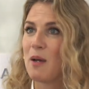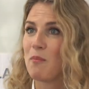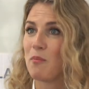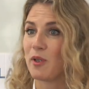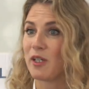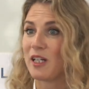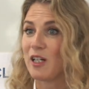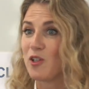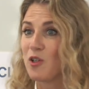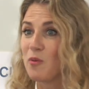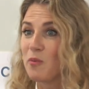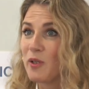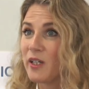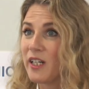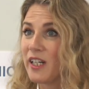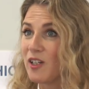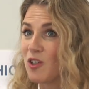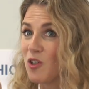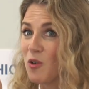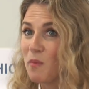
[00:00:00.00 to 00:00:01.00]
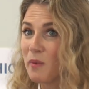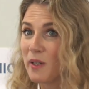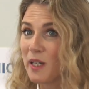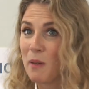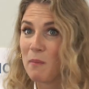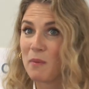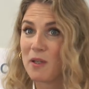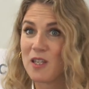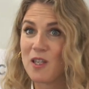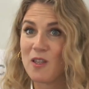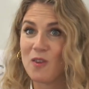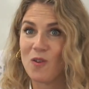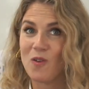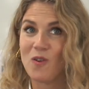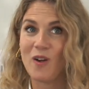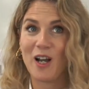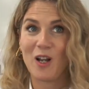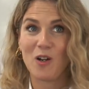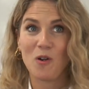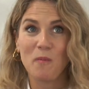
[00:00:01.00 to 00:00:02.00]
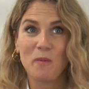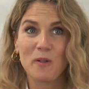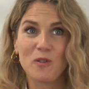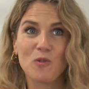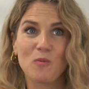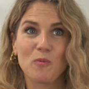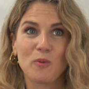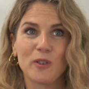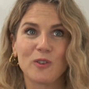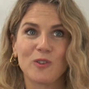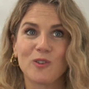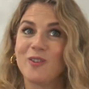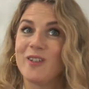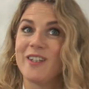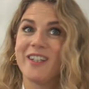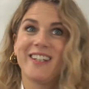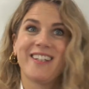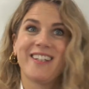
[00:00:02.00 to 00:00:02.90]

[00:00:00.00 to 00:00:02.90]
Porque al no poner nombre y apellido a los presupuestos